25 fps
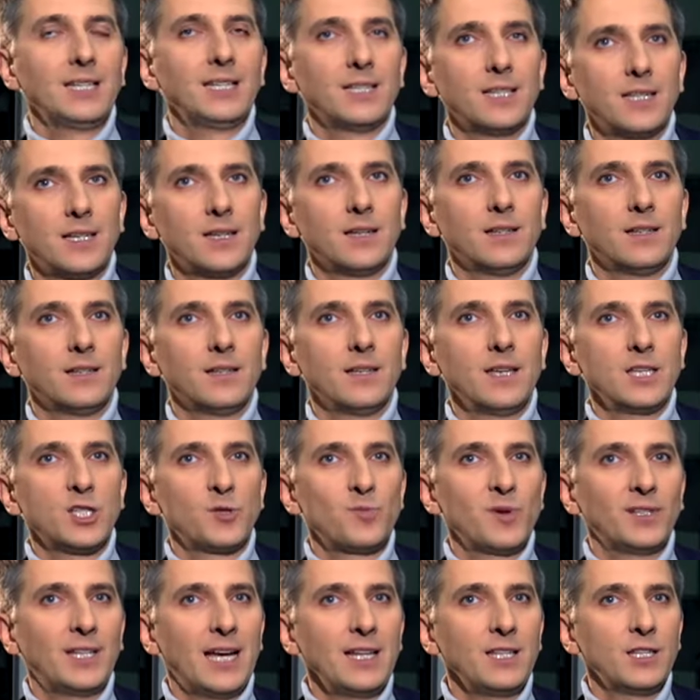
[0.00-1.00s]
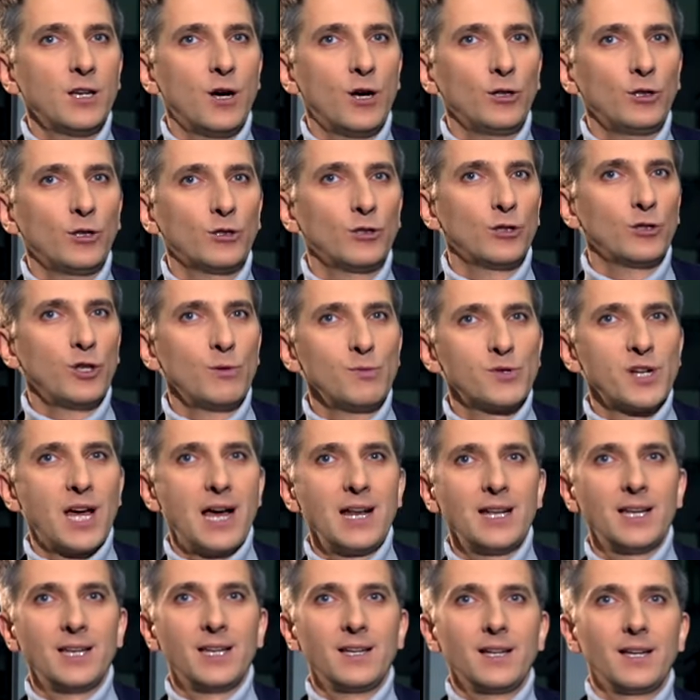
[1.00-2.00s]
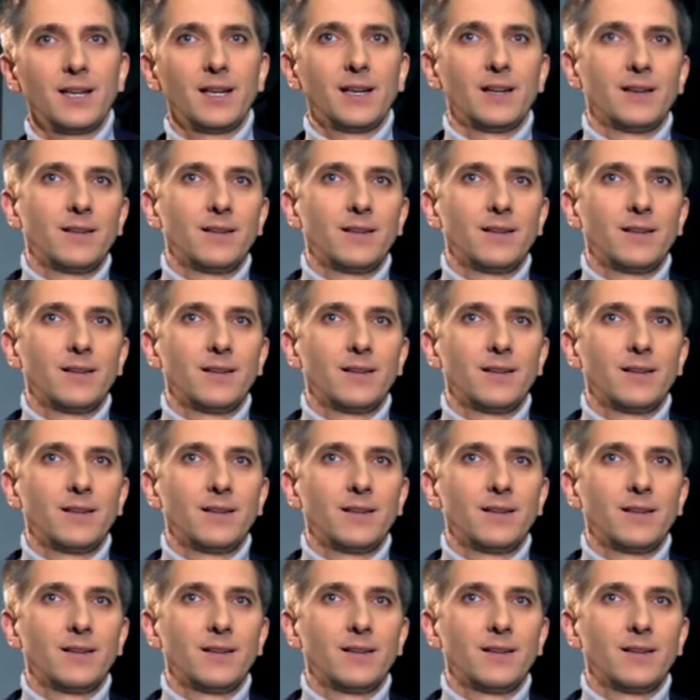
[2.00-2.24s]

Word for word: kiedy e, jest pytany o to, no dobrze, ale e,